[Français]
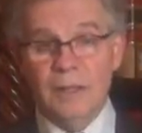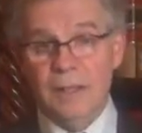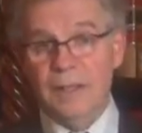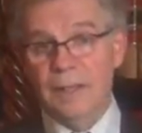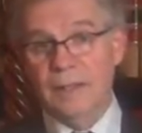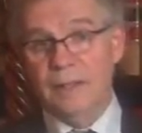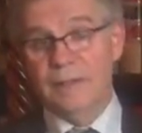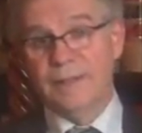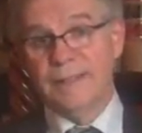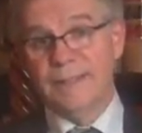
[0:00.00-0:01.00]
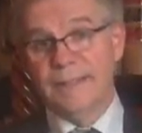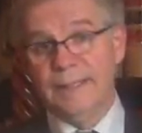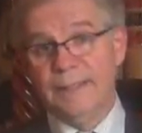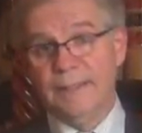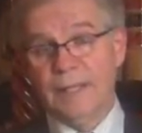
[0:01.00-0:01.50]
Et
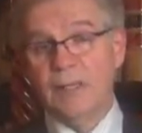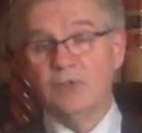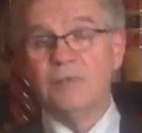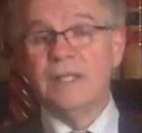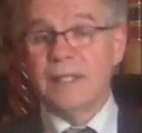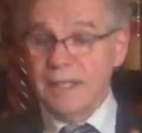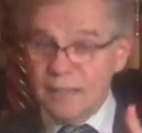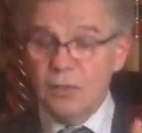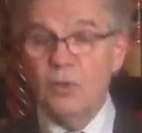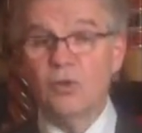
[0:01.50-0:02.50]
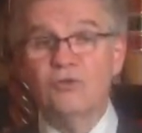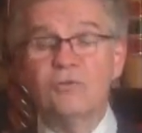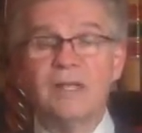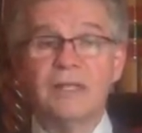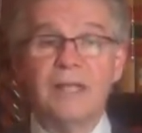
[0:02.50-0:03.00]
c'est quelque chose d'intéressant. Donc, je vous,
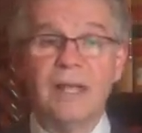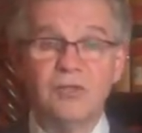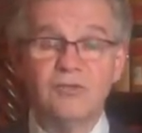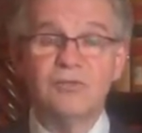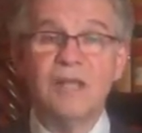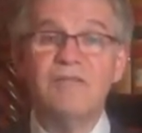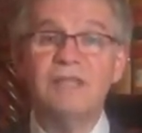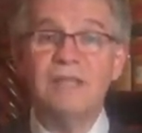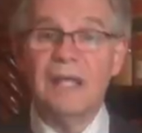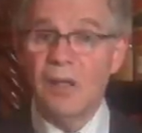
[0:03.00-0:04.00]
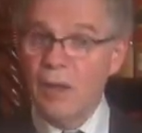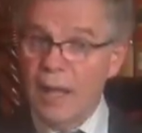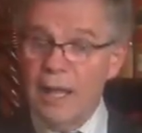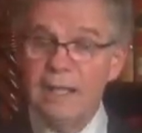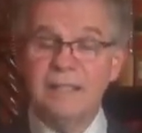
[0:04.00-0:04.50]
je vous invite d'ailleurs
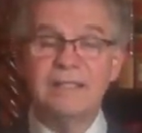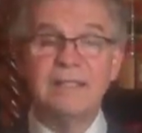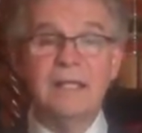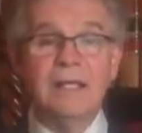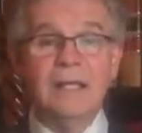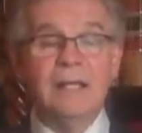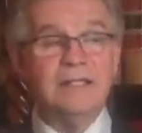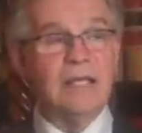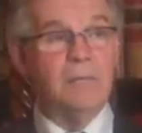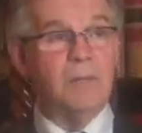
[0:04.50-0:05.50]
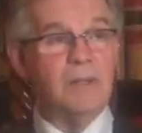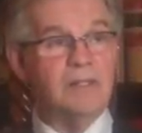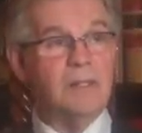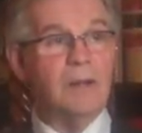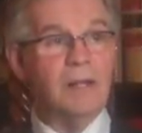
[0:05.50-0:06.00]
à aller signer cette
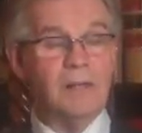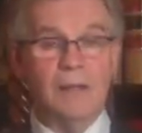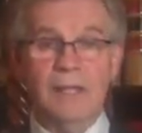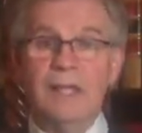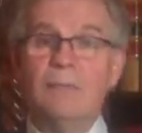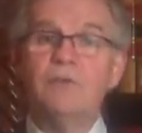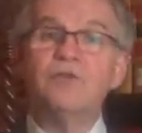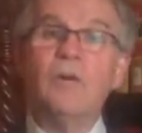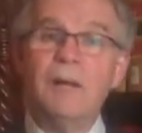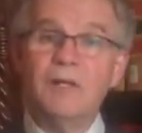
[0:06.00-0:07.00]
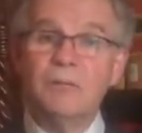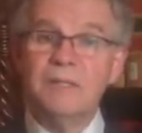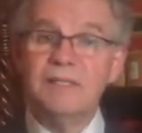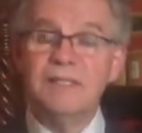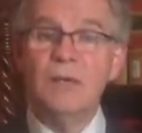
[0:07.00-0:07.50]
pétition électronique. Et puisqu'on parle de
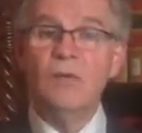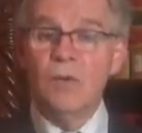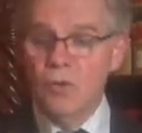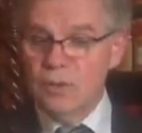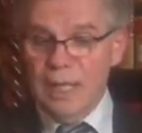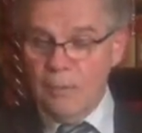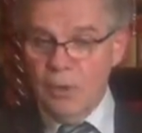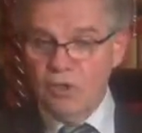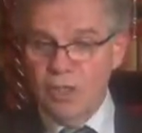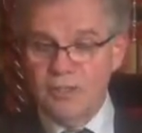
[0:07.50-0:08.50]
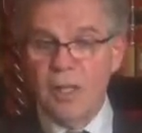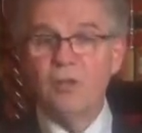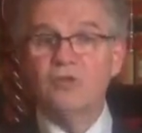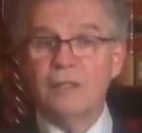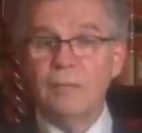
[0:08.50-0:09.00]
pétition, dans les prochaines
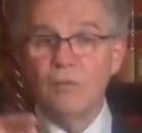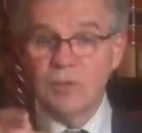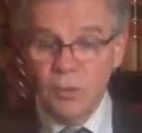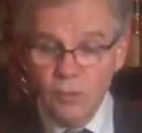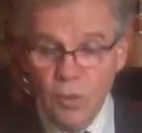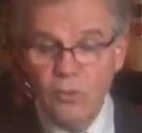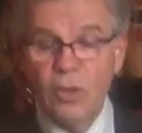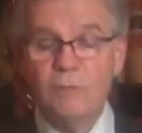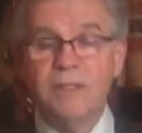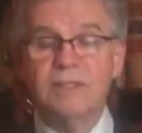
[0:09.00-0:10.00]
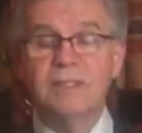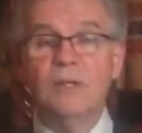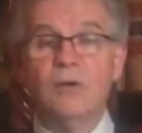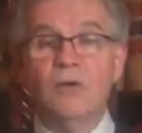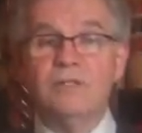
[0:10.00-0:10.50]
heures, je déposerai une autre
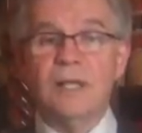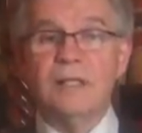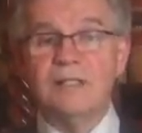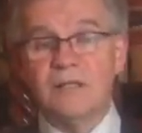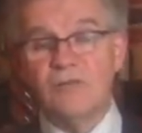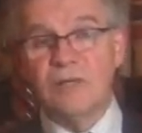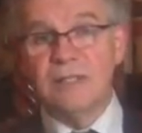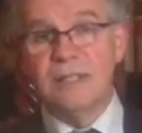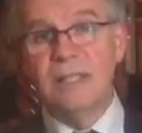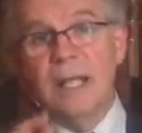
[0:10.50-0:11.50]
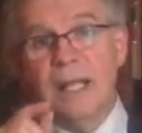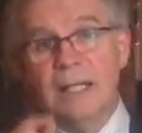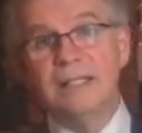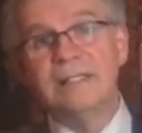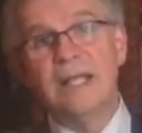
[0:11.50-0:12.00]
pétition concernant cette fois-ci
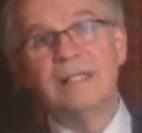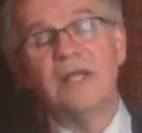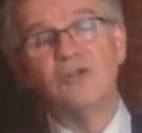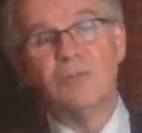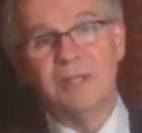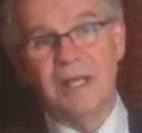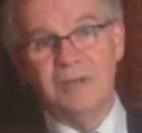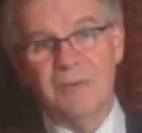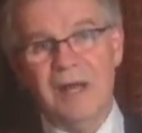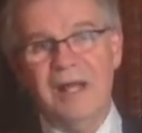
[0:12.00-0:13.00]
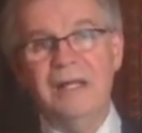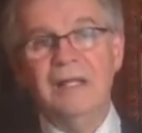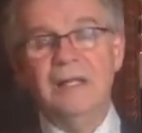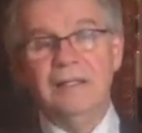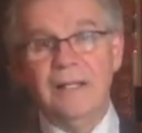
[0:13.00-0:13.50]
l'étiquetage obligatoire
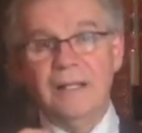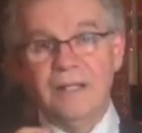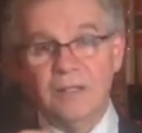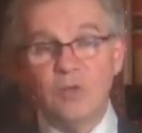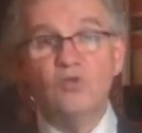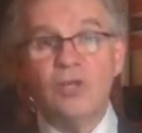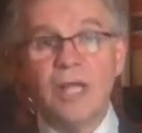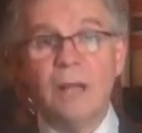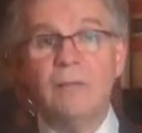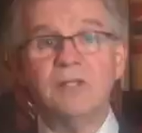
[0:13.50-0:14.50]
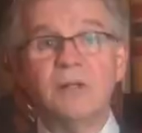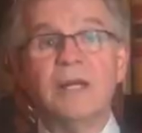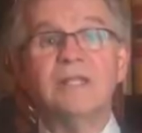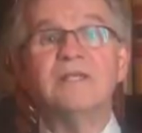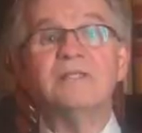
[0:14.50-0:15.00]
des OGM, les
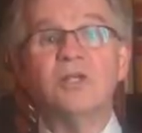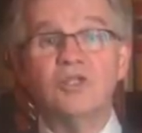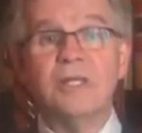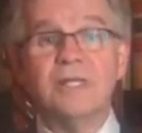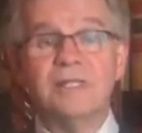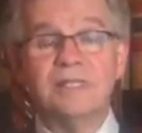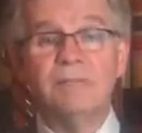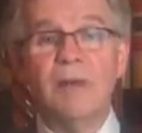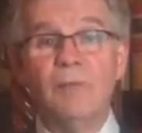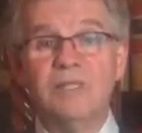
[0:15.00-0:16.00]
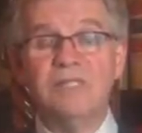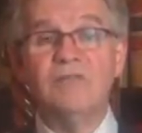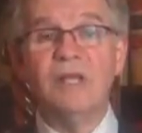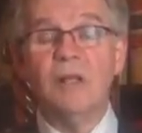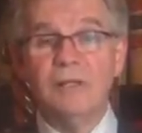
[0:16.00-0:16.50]
organismes génétiquement
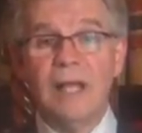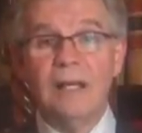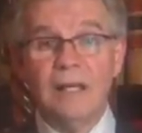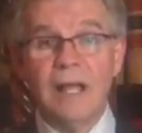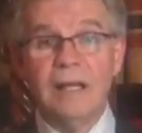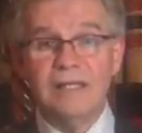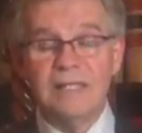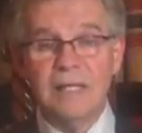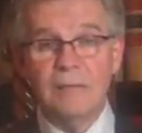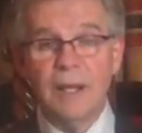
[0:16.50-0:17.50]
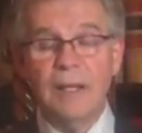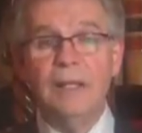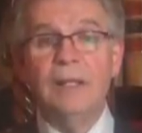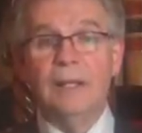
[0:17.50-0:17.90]
modifiés dans, les aliments.